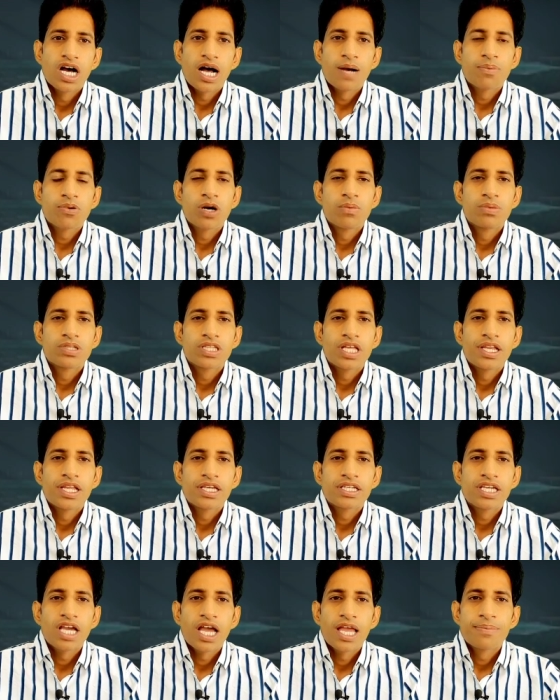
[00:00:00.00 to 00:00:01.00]
आपको बता
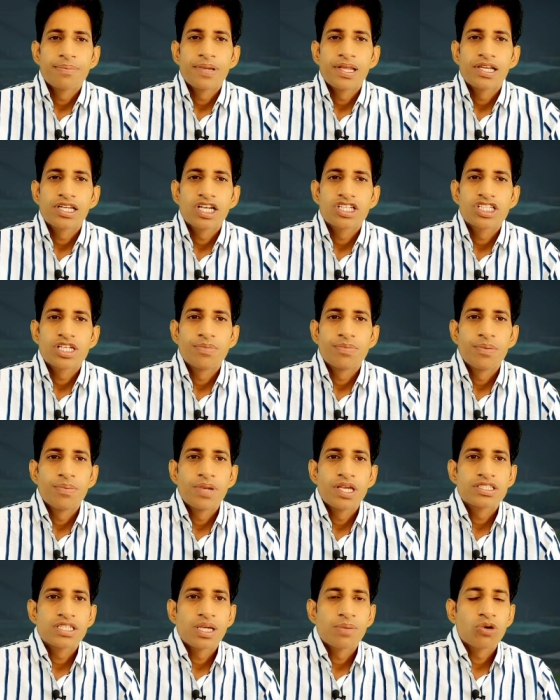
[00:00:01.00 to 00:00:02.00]
दें कि आईपीएल के सभी
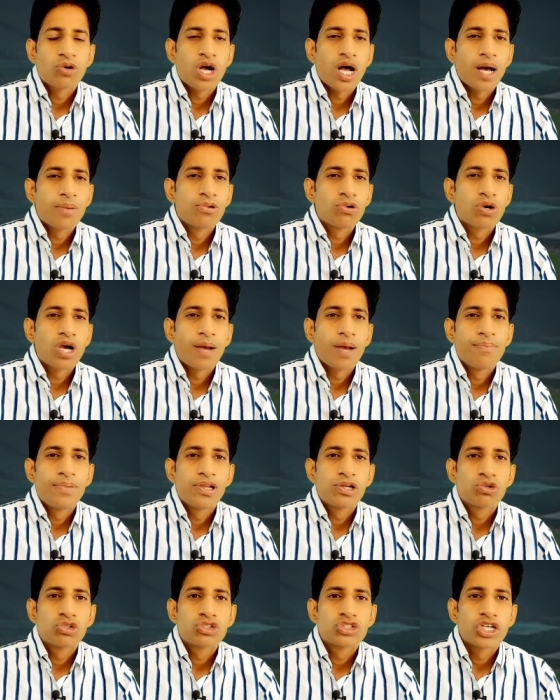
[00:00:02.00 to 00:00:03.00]
मैच या मुकाबलों का
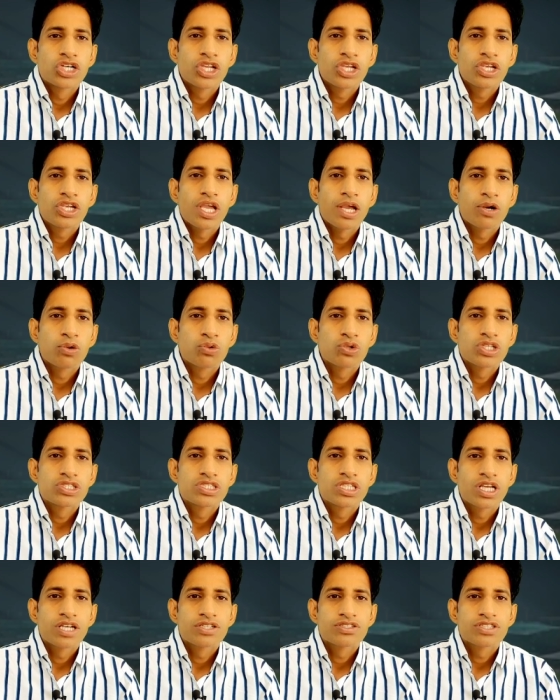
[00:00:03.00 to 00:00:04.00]
बिल्कुल सटीक
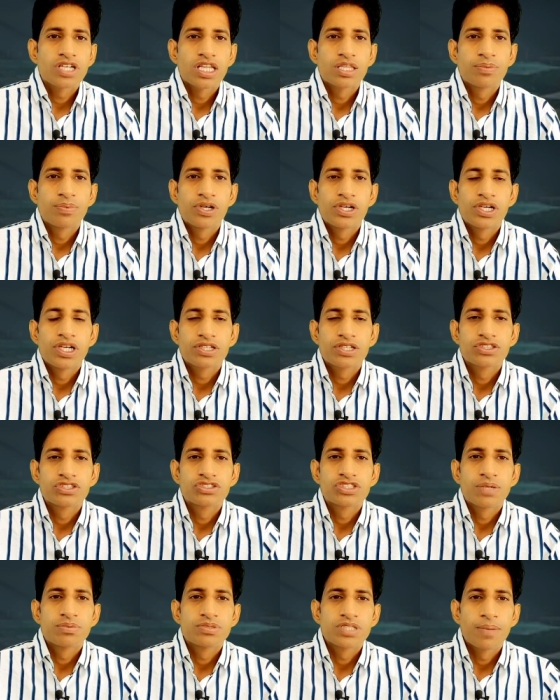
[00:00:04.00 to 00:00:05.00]
एक्यूरेसी के साथ
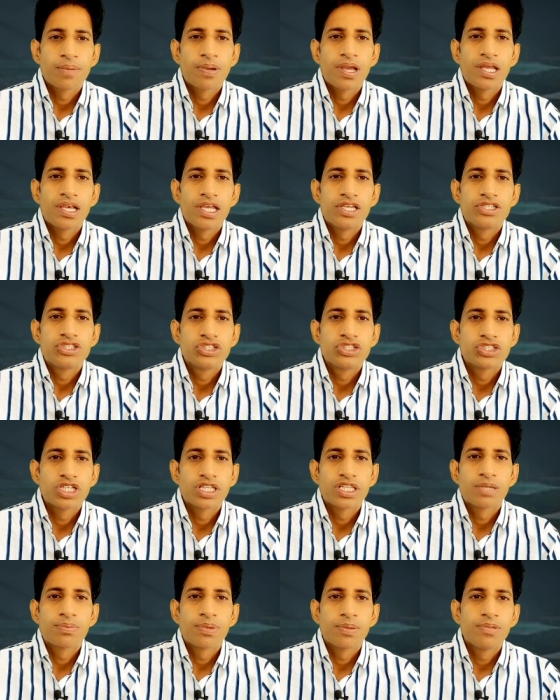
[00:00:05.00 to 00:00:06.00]
प्रिडिक्शन सबसे पहले इसी
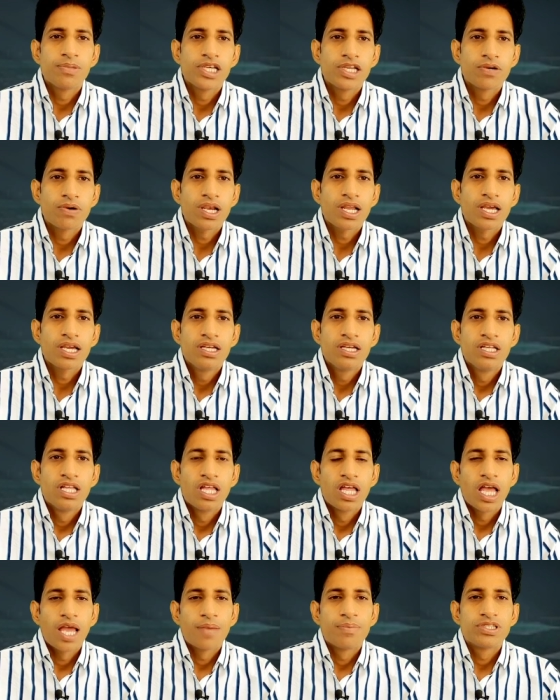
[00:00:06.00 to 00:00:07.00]
चैनल पर मिलने वाला
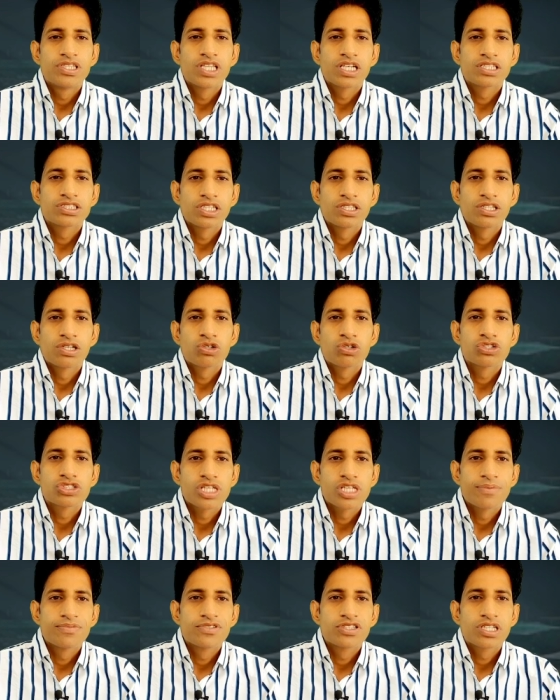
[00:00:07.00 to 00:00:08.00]
है अभी तक चैनल को
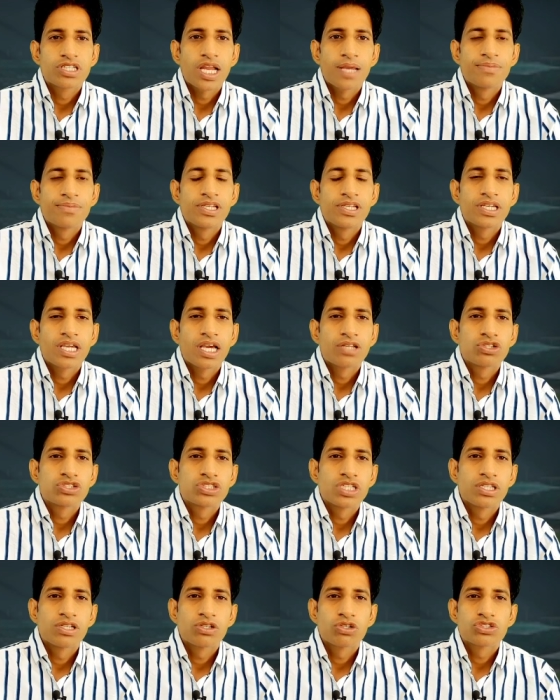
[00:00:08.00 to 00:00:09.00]
सब्सक्राइब नहीं किया तो
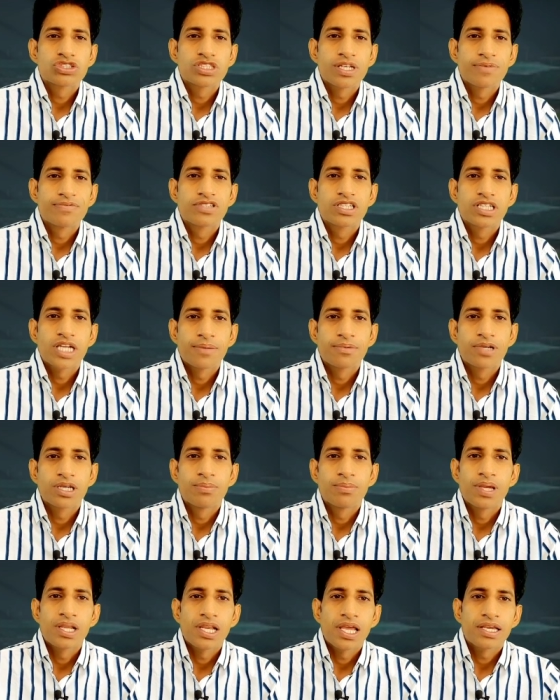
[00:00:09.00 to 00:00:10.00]
चैनल को सब्सक्राइब
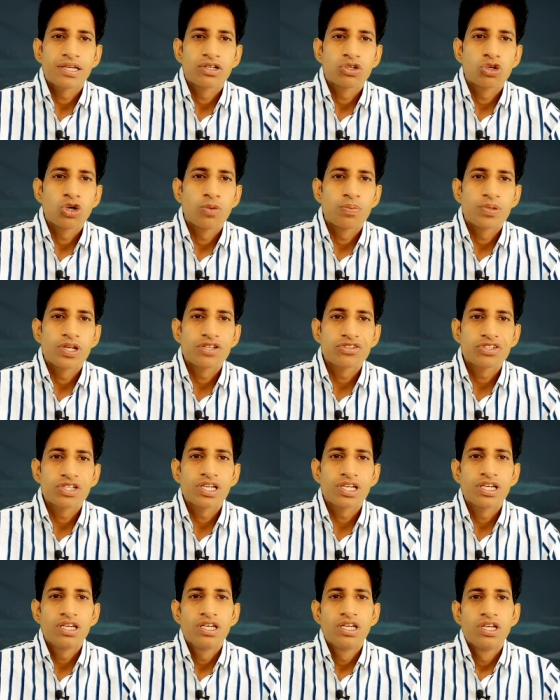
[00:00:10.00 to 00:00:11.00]
कर बेल आइकन को प्रेस
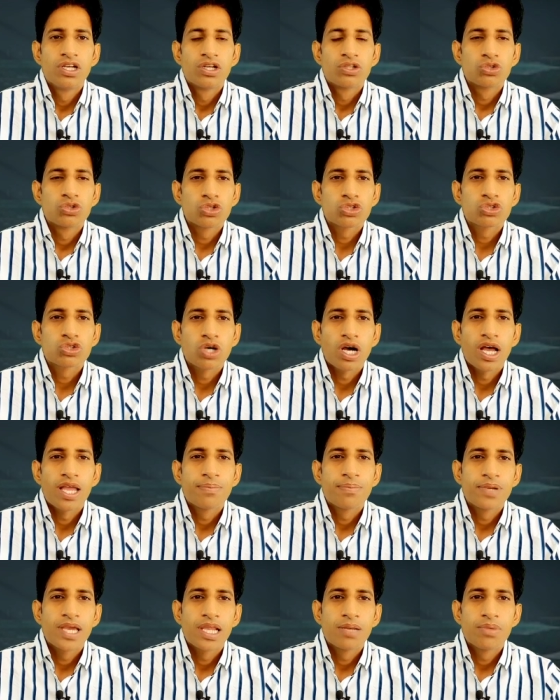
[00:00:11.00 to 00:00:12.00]
करें दोस्तों
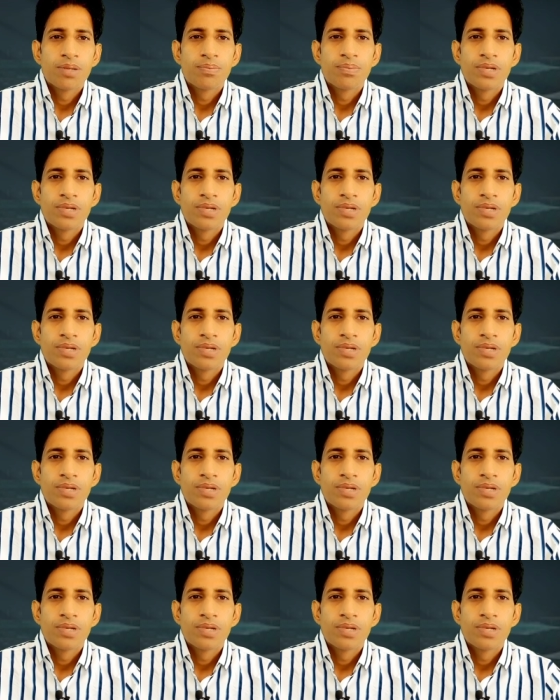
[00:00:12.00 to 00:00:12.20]
आईपीएल में